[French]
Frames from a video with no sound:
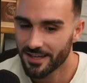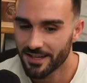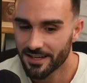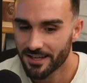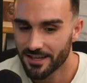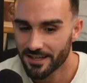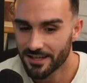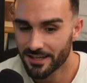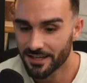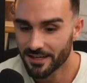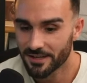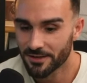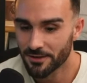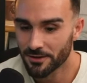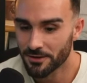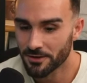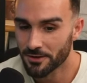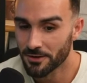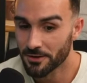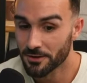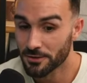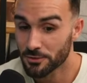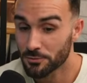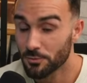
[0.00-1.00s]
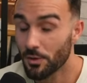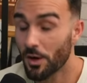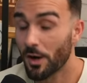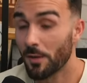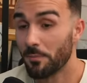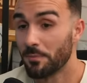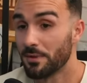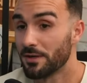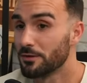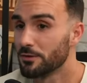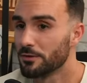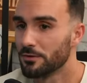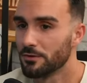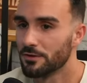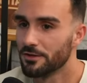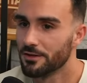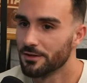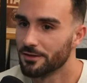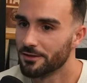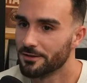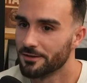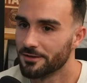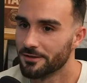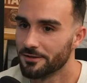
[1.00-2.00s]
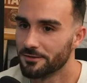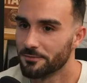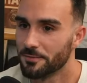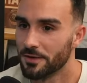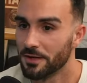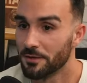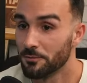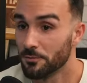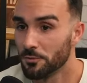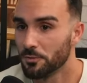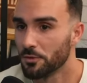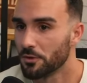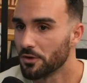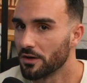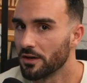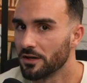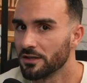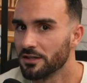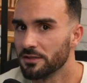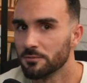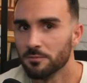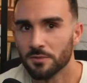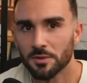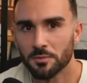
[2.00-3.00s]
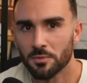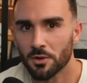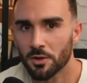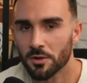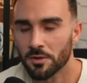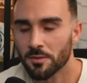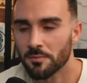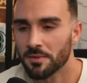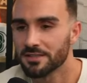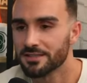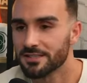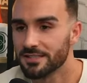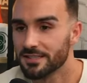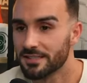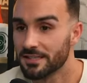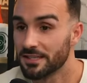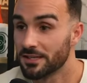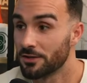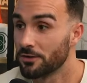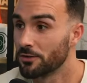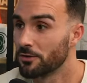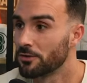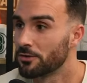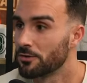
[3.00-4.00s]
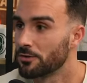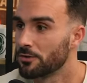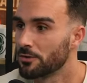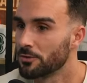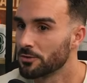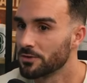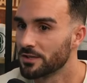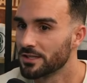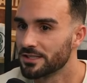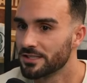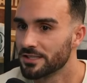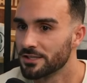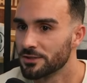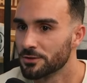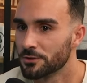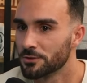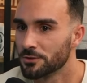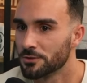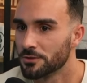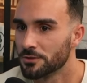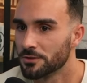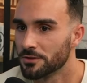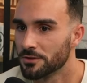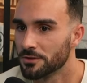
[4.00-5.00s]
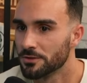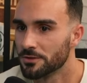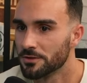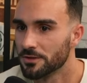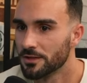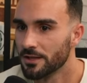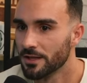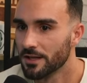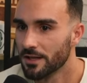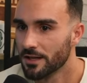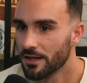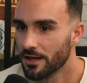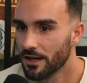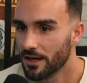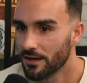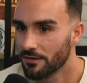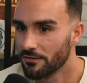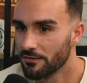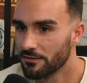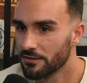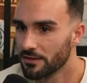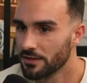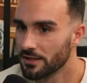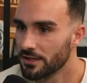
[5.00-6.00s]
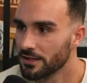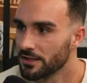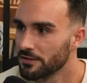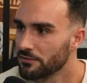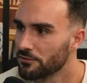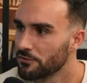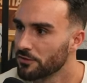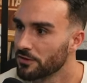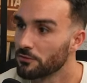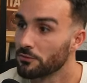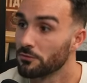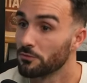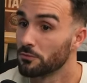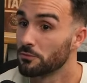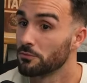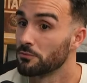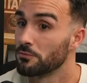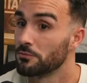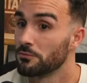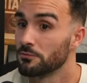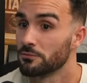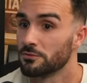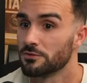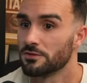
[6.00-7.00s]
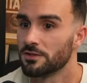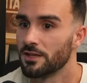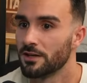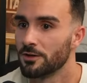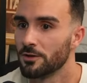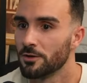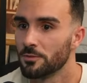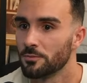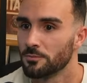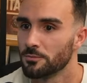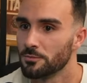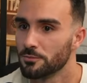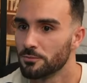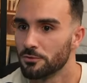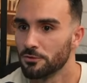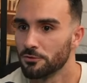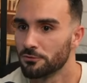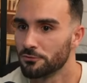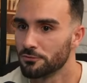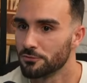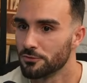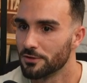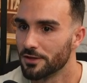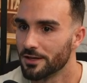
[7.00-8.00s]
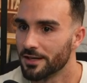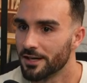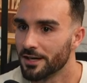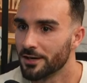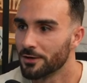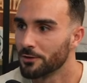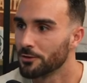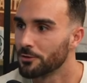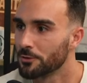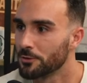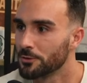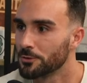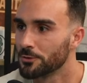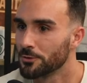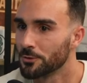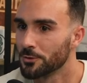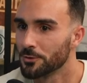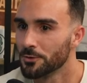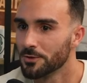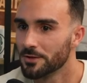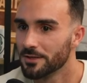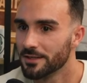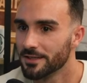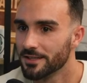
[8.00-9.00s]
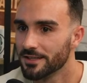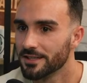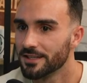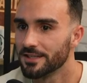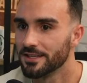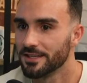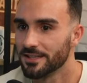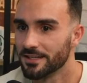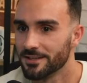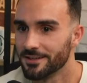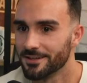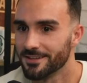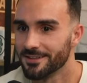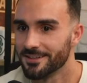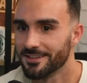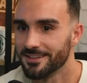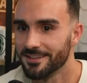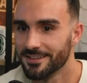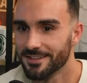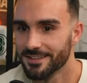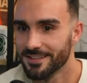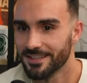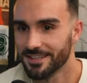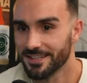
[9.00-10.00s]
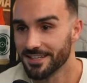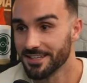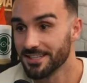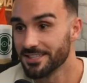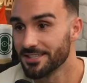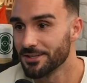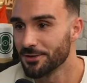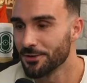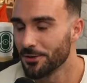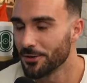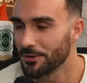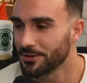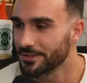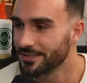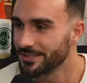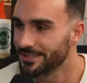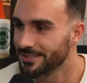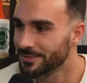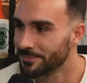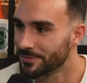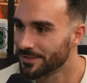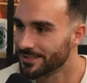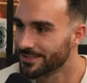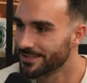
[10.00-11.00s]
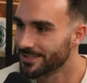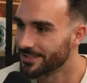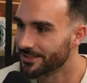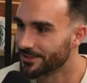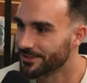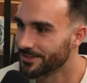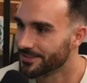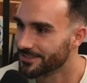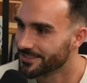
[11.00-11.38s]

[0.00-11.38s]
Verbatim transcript: Et euh, je m'en rappelle, bah, un de mes premiers matchs, c'était quand Ronaldinho euh, avait fait son slalom de fou à Guingamp en roue de roue. Et, j'ai encore cette image-là. quoi.